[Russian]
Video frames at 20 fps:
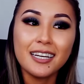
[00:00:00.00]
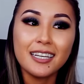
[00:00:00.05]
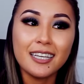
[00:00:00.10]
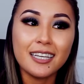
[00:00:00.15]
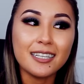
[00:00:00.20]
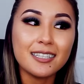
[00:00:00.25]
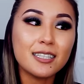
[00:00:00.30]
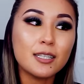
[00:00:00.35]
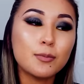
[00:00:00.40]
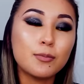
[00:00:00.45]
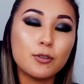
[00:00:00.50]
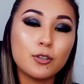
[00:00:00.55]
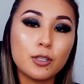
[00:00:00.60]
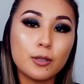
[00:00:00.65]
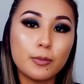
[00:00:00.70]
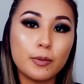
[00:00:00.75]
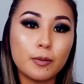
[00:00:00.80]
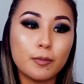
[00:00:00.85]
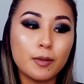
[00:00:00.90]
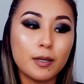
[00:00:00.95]
Если ты будешь,
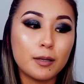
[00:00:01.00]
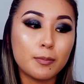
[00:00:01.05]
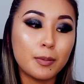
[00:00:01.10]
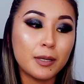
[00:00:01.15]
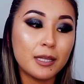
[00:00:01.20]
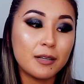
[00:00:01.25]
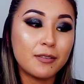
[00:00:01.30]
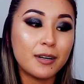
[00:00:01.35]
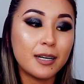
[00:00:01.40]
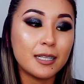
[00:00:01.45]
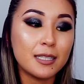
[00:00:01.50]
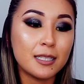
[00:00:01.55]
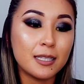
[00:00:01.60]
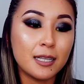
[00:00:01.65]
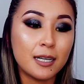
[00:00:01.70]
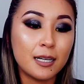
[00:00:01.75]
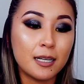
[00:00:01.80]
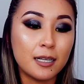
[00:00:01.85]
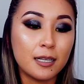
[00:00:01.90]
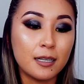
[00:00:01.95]
например, подавать
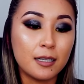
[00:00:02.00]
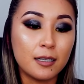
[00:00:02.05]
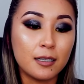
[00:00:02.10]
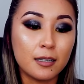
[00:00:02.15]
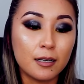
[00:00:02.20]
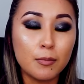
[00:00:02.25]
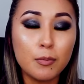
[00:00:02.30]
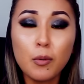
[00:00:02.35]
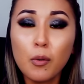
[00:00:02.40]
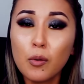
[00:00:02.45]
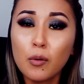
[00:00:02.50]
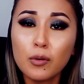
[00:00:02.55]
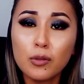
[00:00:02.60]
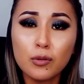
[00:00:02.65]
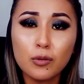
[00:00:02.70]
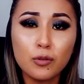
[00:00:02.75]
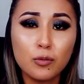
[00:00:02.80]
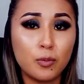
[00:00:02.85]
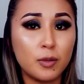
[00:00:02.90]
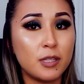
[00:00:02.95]
на
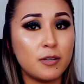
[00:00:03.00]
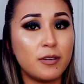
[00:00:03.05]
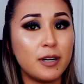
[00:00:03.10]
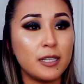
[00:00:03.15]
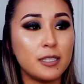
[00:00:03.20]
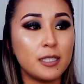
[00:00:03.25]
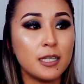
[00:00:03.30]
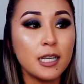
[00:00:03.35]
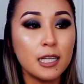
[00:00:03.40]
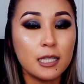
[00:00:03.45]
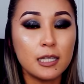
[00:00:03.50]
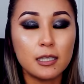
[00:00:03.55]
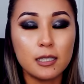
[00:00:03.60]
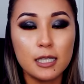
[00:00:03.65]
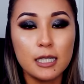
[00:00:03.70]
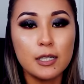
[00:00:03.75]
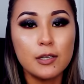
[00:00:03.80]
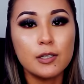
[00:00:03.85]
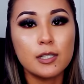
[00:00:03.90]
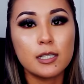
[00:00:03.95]
работу, подавать этот,
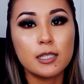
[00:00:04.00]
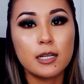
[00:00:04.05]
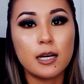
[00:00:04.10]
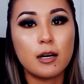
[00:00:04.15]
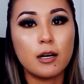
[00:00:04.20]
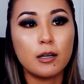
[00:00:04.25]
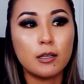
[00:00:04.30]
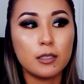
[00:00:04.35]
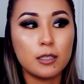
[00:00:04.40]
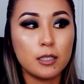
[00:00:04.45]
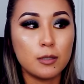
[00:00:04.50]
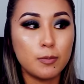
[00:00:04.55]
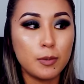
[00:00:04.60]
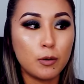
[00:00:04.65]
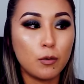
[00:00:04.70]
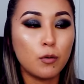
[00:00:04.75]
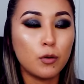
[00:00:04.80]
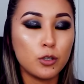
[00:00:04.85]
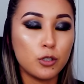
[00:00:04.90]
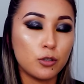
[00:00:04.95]
всегда тебе
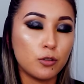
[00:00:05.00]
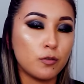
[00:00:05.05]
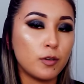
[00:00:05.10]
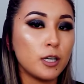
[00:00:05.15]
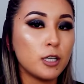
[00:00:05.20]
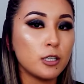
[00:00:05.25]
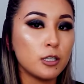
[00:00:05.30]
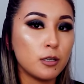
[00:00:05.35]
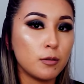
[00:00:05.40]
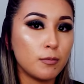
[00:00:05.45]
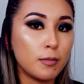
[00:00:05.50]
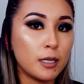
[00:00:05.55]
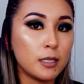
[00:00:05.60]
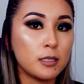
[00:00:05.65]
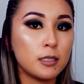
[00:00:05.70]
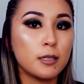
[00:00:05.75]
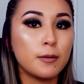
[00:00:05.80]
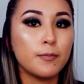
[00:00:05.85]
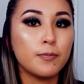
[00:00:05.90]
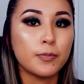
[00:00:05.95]
очень важно
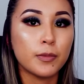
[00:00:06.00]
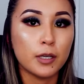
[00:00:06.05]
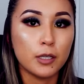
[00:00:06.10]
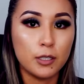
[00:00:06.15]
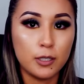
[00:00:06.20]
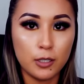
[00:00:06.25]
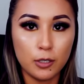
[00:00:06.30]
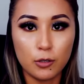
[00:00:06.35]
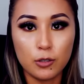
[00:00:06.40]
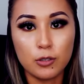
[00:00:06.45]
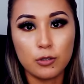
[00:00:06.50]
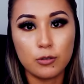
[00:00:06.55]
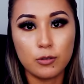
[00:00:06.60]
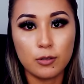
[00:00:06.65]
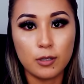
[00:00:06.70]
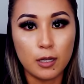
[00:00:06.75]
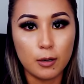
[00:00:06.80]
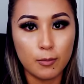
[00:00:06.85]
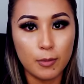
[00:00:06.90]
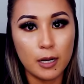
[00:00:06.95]
иметь
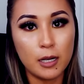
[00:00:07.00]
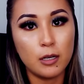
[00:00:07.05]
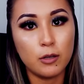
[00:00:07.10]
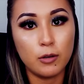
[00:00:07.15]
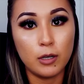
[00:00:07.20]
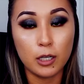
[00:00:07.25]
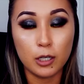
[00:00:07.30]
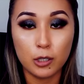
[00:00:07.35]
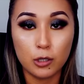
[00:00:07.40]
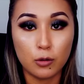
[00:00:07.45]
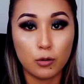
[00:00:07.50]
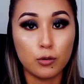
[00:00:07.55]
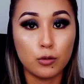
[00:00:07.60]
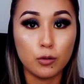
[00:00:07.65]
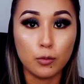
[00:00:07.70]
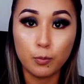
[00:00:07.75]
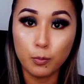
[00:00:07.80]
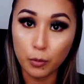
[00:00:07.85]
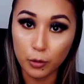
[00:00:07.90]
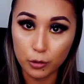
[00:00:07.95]
серьезную нормальную
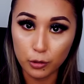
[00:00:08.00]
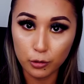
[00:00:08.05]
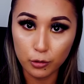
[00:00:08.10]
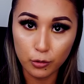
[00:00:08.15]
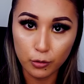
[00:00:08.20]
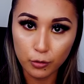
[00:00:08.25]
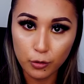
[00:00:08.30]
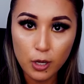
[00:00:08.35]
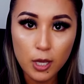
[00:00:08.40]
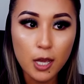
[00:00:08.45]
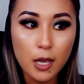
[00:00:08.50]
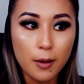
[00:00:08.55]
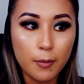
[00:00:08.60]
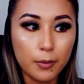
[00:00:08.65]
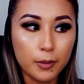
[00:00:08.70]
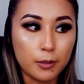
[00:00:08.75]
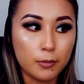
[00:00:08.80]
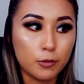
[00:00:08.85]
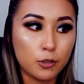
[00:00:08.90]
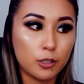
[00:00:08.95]
электронную почту,
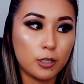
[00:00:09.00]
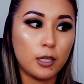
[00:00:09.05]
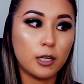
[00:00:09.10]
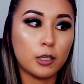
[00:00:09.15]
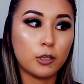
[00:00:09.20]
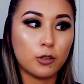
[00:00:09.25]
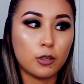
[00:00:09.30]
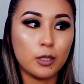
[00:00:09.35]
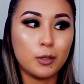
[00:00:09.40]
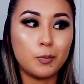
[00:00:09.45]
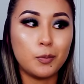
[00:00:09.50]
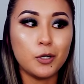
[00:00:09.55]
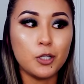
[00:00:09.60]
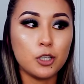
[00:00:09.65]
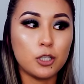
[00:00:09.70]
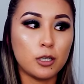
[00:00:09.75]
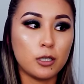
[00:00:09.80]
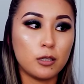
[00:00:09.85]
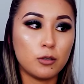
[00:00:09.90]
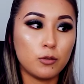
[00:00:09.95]
потому что электронная
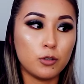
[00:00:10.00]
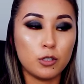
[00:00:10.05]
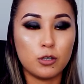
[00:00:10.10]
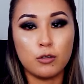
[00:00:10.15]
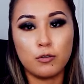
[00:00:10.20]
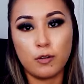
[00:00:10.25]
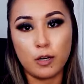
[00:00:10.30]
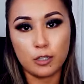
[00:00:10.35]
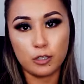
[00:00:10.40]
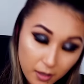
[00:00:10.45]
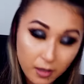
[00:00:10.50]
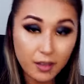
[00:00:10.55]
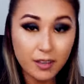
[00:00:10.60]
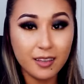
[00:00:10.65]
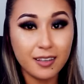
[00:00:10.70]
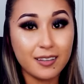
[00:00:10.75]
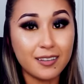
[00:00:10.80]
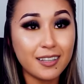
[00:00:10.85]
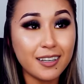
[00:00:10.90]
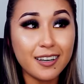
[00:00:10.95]
почта это очень важно.
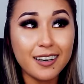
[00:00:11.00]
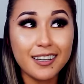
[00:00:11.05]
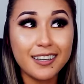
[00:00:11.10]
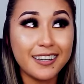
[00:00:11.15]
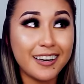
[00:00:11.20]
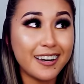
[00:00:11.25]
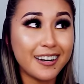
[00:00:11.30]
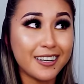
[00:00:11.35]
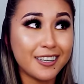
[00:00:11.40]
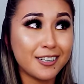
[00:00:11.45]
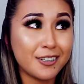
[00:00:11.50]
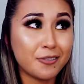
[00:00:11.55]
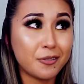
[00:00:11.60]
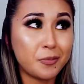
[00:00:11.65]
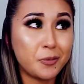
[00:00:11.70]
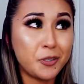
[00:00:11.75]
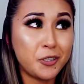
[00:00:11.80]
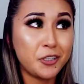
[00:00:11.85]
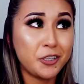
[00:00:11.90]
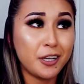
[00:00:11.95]
Так как я раньше
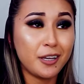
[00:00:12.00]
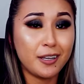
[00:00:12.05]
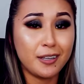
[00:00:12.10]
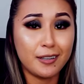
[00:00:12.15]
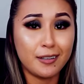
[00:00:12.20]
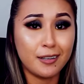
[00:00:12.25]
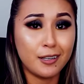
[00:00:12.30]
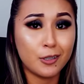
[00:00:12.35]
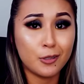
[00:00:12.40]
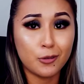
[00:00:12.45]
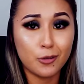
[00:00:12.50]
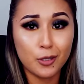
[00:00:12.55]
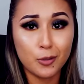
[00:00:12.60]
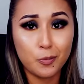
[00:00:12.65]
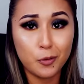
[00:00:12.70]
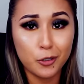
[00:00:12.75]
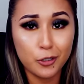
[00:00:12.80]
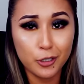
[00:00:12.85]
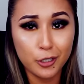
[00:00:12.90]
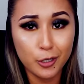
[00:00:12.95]
вообще электронной
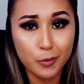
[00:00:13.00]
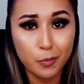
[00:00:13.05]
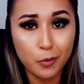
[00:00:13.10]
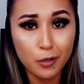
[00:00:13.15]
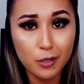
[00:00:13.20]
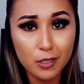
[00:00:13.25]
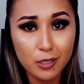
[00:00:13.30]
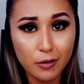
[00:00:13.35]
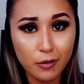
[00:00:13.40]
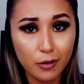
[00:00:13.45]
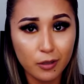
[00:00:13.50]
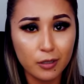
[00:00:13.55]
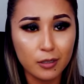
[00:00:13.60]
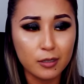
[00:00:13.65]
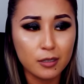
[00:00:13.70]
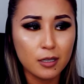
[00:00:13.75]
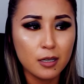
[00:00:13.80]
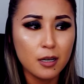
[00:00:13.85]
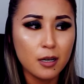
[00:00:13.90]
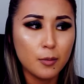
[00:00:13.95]
почтой не
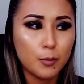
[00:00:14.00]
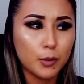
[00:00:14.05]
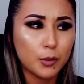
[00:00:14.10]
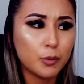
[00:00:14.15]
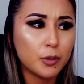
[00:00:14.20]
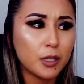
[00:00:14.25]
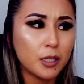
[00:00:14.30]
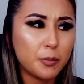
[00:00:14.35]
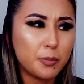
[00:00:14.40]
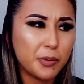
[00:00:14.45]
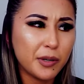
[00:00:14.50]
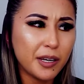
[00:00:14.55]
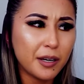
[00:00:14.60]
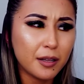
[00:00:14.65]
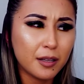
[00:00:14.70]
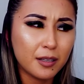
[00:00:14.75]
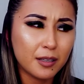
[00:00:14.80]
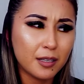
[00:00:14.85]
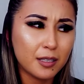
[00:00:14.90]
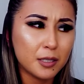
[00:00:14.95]
пользовалась, потом когда я
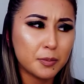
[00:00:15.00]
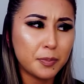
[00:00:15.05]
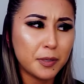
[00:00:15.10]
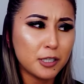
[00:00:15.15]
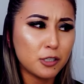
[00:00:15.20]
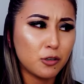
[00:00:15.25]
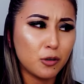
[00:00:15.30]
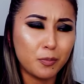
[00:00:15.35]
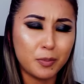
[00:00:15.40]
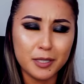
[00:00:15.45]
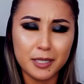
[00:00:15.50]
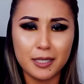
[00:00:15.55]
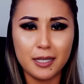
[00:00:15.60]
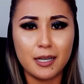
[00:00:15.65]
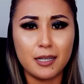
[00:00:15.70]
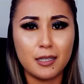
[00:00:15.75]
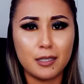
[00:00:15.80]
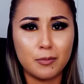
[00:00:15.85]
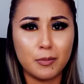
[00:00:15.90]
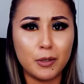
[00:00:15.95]
приехала, когда меня спрашивали
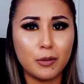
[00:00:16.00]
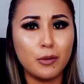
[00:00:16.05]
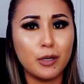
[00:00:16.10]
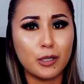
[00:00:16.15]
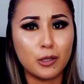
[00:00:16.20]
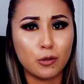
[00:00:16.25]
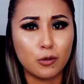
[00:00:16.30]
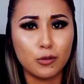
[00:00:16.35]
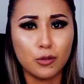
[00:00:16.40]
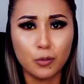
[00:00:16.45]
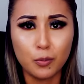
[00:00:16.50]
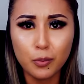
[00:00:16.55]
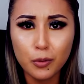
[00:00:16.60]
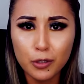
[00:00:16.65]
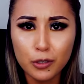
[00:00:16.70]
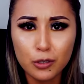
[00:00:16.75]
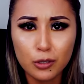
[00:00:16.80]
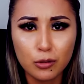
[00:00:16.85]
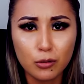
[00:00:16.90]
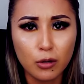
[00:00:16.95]
постоянно на мою электронную
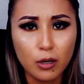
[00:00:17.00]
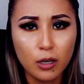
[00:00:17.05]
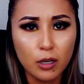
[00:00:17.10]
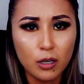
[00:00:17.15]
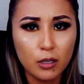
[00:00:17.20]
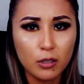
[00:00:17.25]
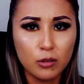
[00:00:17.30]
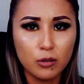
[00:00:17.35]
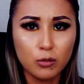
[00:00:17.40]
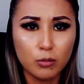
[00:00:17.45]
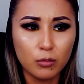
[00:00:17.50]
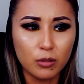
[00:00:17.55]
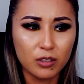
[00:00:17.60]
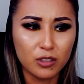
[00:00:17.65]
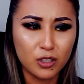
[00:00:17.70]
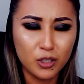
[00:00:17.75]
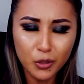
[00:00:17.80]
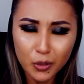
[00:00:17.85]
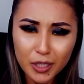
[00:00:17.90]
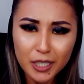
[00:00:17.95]
почту, думала,
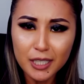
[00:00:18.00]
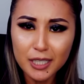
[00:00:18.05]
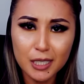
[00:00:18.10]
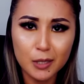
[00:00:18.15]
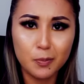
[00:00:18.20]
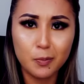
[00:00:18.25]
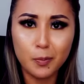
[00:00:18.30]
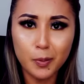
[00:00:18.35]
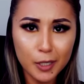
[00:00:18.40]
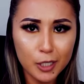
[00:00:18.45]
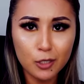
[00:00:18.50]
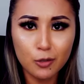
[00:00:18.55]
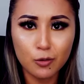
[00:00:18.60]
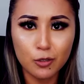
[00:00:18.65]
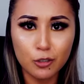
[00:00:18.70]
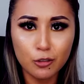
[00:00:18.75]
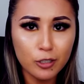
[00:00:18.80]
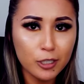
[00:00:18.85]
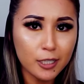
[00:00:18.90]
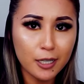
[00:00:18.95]
что они
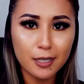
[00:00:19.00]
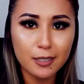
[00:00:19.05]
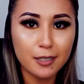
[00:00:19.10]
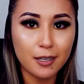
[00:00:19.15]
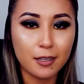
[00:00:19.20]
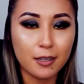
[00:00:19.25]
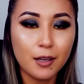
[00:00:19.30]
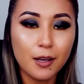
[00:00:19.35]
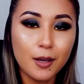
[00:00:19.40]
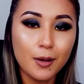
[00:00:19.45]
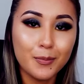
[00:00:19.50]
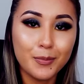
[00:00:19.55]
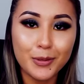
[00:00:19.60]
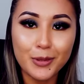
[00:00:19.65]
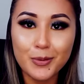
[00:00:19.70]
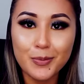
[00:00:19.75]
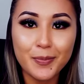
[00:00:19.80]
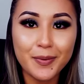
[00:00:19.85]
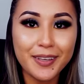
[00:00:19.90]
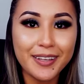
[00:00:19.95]
спрашивают, что они хотят.
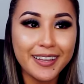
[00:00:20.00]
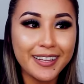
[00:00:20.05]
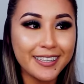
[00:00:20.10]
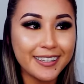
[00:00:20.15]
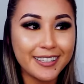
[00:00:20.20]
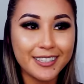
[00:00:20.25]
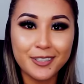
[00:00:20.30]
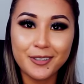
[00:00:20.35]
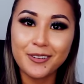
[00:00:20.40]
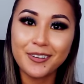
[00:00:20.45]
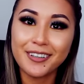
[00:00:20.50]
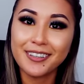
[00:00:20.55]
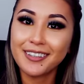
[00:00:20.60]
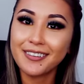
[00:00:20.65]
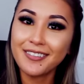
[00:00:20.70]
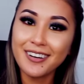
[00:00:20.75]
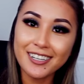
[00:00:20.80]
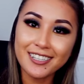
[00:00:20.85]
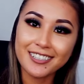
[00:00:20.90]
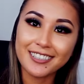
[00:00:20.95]
Потом поняла, насколько это
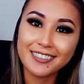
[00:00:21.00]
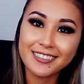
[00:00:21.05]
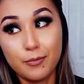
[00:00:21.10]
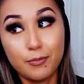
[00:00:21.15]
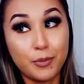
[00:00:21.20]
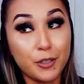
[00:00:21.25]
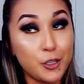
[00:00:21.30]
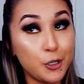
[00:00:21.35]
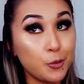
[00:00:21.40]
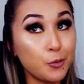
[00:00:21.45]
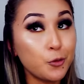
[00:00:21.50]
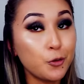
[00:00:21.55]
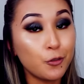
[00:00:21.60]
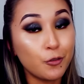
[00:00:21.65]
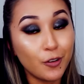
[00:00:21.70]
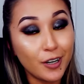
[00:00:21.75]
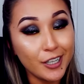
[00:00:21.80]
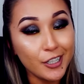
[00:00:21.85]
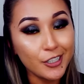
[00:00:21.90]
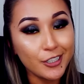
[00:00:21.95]
важно. Почему
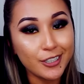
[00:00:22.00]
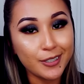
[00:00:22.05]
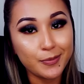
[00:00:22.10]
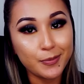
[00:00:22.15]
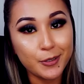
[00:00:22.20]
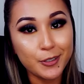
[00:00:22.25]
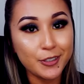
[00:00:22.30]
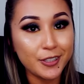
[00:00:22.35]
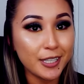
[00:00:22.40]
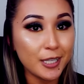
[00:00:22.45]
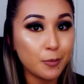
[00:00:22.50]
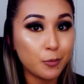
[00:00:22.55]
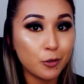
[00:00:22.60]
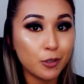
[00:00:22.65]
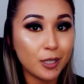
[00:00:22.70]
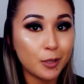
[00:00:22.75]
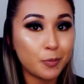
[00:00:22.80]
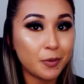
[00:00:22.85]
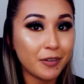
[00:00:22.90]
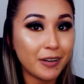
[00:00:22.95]
важно? Просто они
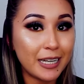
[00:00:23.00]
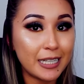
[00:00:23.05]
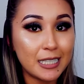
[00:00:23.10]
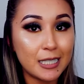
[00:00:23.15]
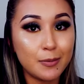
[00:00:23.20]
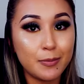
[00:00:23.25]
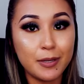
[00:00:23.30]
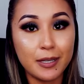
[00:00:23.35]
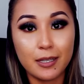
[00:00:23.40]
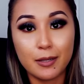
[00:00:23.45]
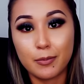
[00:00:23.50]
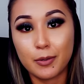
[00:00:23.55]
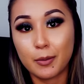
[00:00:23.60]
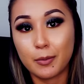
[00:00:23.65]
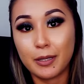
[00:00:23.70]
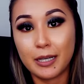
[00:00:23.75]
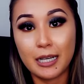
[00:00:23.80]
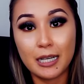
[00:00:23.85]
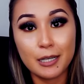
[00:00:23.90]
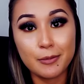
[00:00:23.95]
будут отправлять тебе,
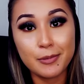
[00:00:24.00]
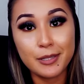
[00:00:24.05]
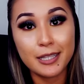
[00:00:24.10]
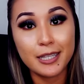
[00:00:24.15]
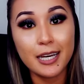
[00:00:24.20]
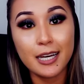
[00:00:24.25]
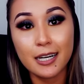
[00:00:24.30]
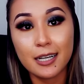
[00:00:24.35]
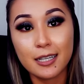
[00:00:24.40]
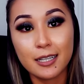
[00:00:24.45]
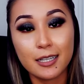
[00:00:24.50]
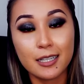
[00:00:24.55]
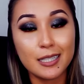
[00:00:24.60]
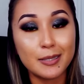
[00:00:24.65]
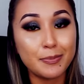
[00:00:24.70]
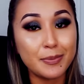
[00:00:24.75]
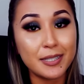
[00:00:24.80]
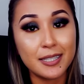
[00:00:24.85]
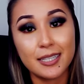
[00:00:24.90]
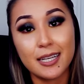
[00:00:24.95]
например, элементарное
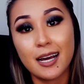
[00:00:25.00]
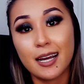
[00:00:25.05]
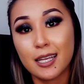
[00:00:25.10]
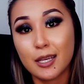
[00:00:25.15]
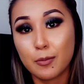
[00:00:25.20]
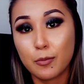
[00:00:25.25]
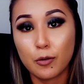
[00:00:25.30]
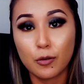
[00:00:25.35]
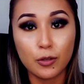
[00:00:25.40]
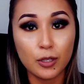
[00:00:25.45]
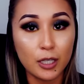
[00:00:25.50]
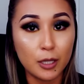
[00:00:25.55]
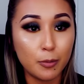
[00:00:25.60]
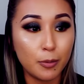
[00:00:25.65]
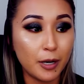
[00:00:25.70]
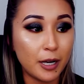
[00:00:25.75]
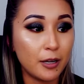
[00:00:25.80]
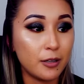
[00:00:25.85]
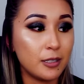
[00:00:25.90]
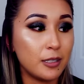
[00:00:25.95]
расписание, могут
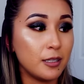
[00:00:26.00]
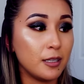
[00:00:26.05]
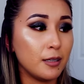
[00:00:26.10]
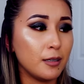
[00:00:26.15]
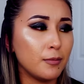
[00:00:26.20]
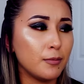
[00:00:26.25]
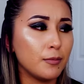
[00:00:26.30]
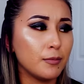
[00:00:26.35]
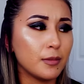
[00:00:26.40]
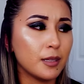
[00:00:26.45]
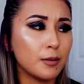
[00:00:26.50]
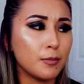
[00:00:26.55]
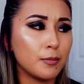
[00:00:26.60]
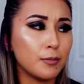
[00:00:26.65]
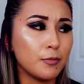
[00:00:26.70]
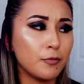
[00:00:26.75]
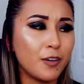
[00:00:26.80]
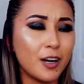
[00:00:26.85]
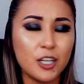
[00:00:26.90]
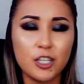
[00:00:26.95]
отправить там,
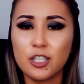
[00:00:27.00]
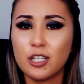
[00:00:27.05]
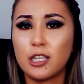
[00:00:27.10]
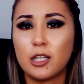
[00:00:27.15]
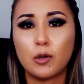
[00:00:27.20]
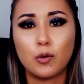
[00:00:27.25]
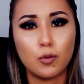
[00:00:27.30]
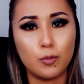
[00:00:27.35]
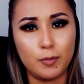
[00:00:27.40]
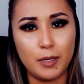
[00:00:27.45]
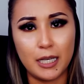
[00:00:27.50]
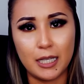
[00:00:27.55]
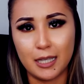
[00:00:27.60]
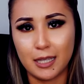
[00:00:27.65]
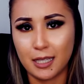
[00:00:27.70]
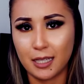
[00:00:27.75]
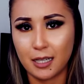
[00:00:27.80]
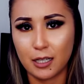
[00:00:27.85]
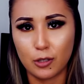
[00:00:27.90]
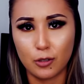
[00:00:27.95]
важные
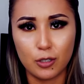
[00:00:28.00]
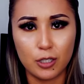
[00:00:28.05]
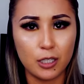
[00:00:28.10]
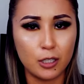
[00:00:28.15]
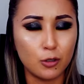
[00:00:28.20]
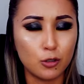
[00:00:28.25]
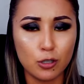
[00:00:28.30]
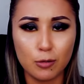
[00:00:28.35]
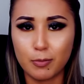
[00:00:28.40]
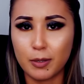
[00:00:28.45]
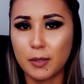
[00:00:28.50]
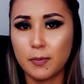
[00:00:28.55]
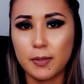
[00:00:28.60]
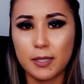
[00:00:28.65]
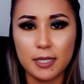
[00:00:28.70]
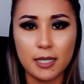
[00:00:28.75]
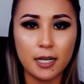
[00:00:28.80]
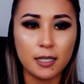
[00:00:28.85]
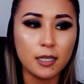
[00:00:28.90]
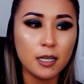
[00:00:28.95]
документы, которые тебе нужно
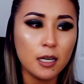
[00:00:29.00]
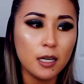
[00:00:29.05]
подписать.